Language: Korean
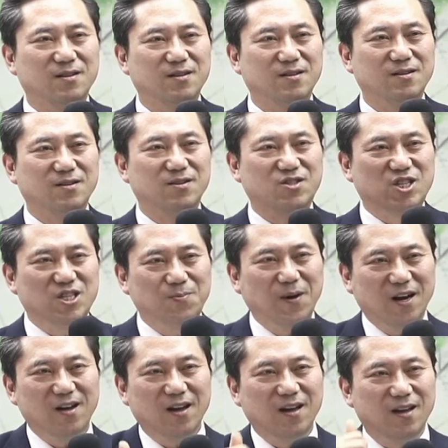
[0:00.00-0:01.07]
그
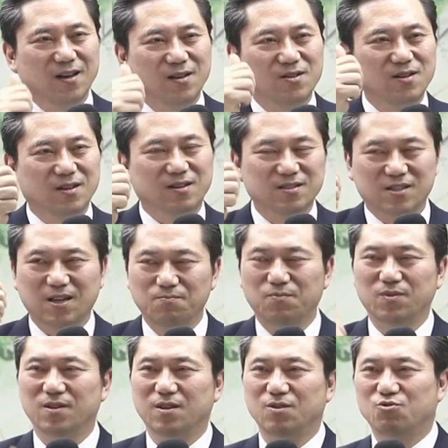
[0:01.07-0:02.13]
집안에
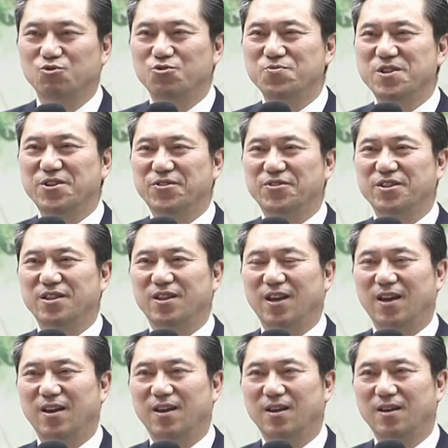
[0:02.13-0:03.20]
참
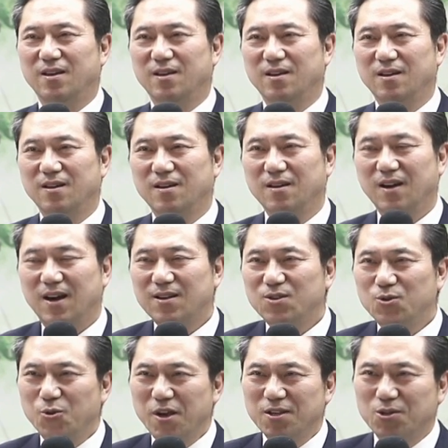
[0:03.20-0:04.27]
꿈이었는데
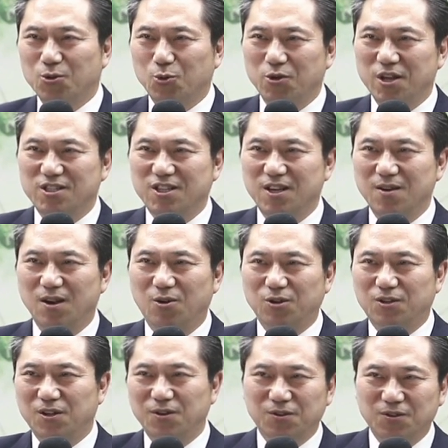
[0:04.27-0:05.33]
학교에서 도대체
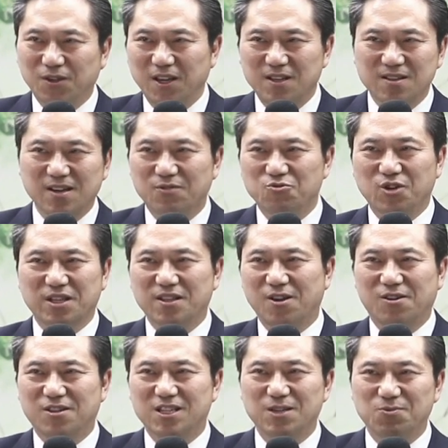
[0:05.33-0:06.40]
어떻게 어떻게 인간관계
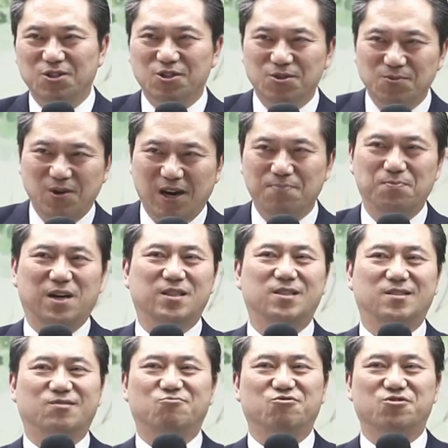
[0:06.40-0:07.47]
얽히면서 뭐 한마디
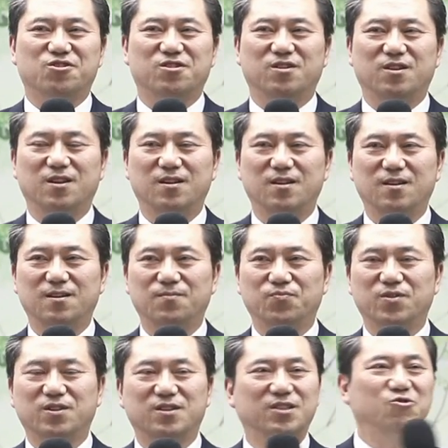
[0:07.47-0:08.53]
듣고서는
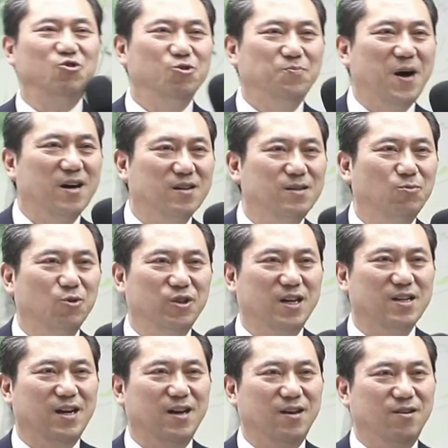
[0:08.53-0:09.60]
그 뒤로 방을 못
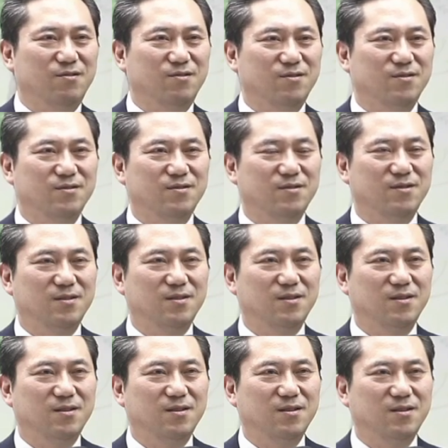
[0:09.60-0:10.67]
나가요.
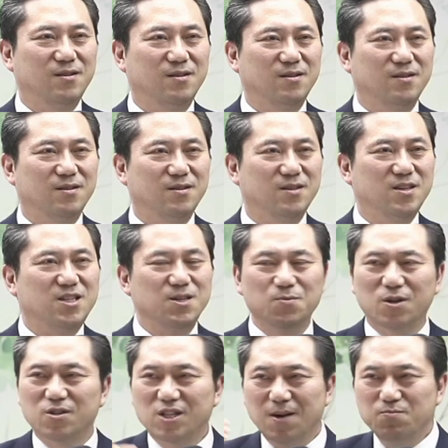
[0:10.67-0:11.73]

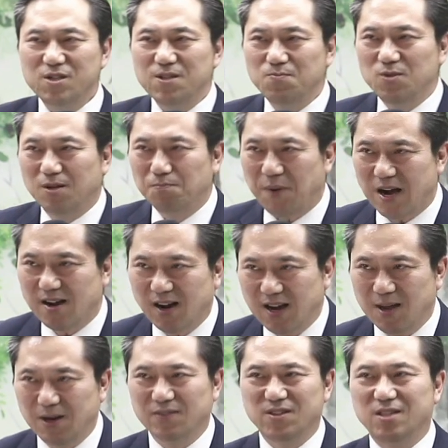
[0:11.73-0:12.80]
20년, 30년 방
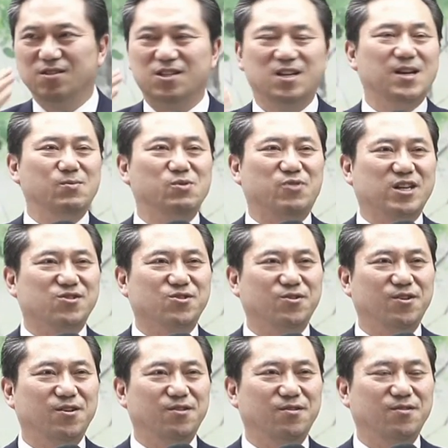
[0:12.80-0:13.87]
안에만 있는 사람을 봤어요.